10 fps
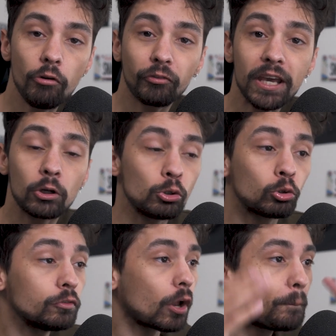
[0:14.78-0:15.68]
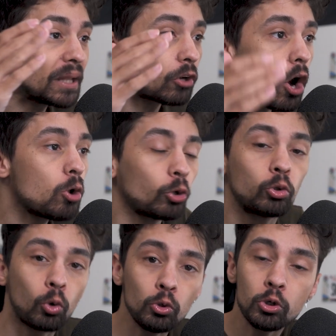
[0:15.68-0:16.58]
Le fric que tu le trouves dans le pétrole ou dans
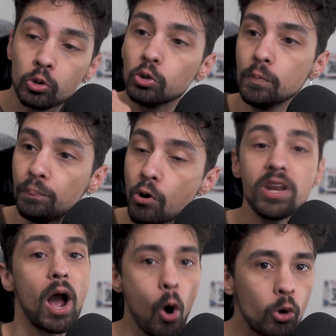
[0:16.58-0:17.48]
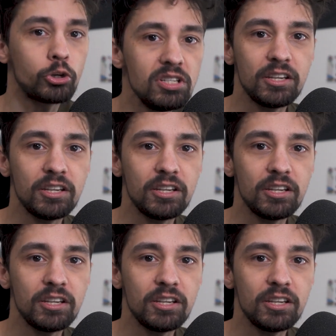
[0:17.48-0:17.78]
le trou du cul d'une poule, il y a aucune